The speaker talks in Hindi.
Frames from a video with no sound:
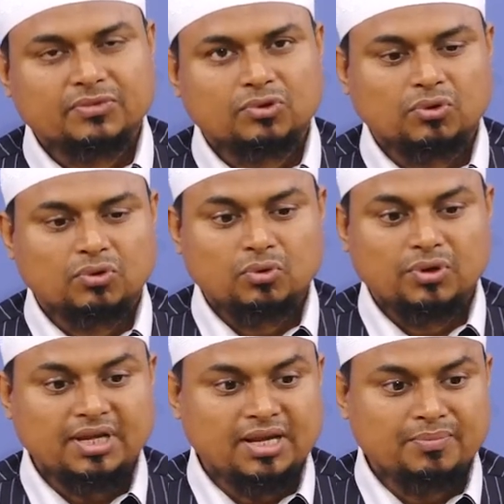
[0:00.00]
तो
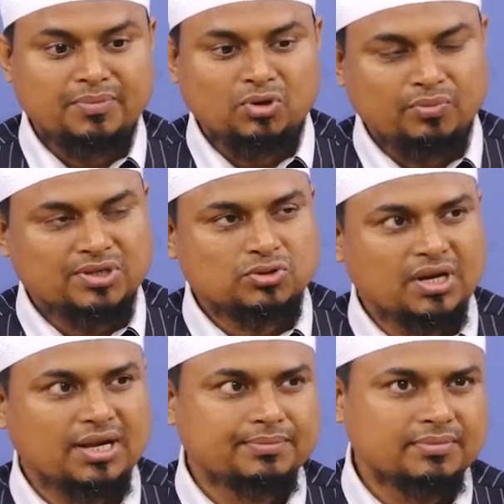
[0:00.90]
उनकी अम्मी उम
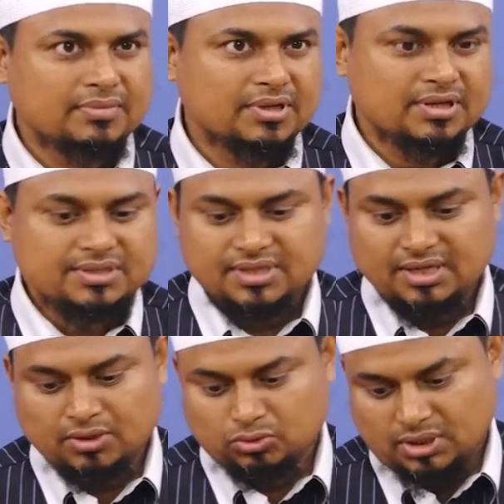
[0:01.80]
सुलैम रज़ी
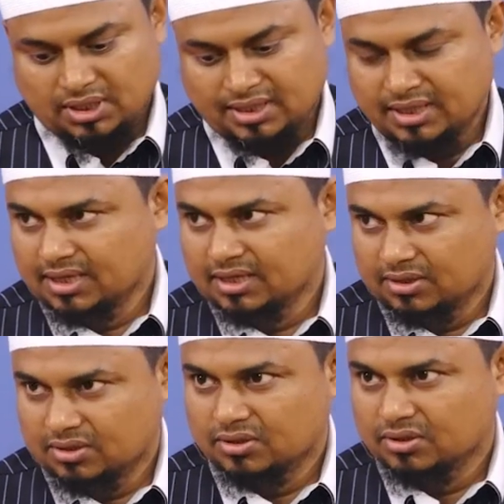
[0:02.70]
अल्लाह तह ने
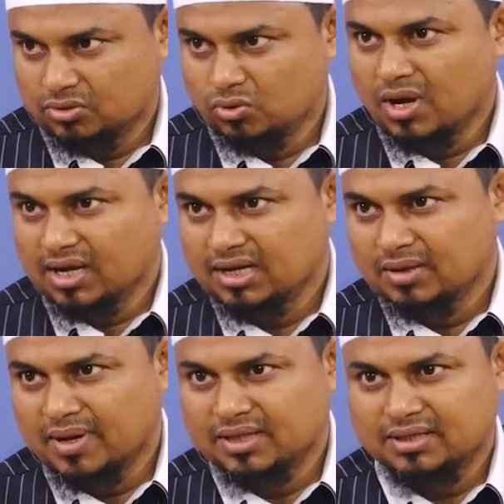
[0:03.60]
दुआ के
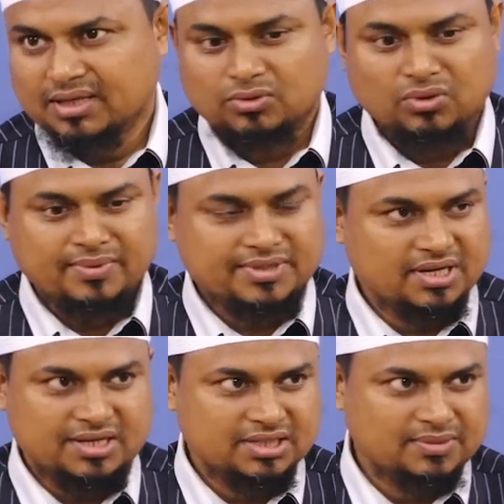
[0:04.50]
लिए बात की तो नबी
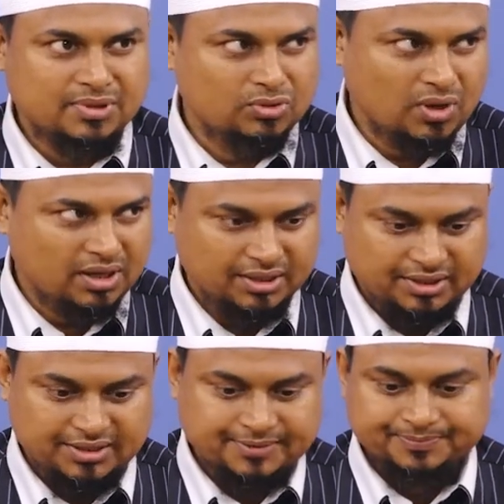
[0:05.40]
सल्लल्लाहु अलैहि वसल्लम ने दुआ कर
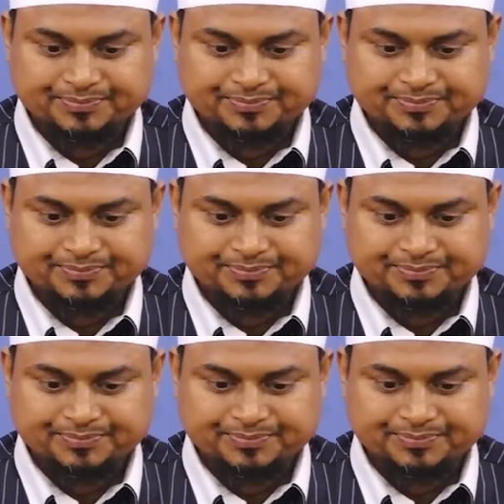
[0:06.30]
दी